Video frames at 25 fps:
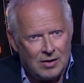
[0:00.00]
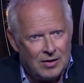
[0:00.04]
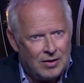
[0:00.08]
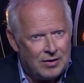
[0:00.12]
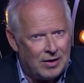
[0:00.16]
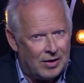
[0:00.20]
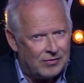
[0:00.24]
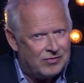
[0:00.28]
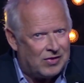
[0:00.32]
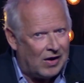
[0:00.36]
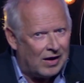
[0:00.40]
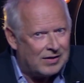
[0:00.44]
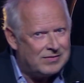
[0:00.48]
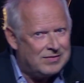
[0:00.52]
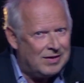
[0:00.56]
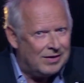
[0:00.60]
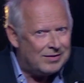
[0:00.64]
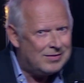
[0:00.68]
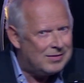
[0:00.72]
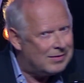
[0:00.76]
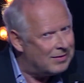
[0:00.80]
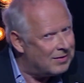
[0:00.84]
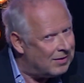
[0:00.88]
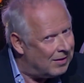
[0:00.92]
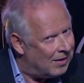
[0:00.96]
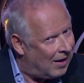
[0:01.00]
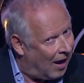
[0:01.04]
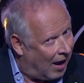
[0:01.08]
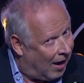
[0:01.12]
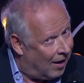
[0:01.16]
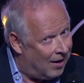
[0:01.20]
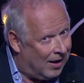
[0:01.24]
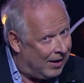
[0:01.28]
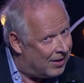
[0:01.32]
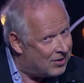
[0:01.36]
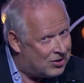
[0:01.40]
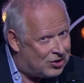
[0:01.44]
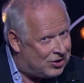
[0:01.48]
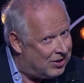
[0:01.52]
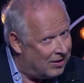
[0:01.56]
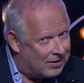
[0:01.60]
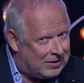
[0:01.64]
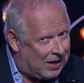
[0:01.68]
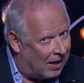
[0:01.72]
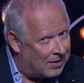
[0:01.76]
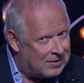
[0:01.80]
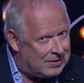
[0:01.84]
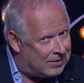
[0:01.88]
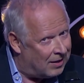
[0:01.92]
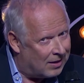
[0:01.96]
Und da sagte ich, Alex steht
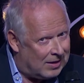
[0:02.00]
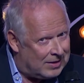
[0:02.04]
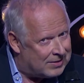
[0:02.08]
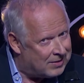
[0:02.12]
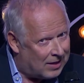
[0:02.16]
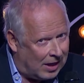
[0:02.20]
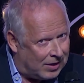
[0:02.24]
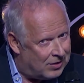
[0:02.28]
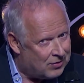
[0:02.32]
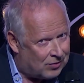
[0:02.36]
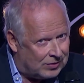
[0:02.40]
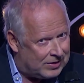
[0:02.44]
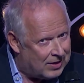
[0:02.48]
ganz an der Seite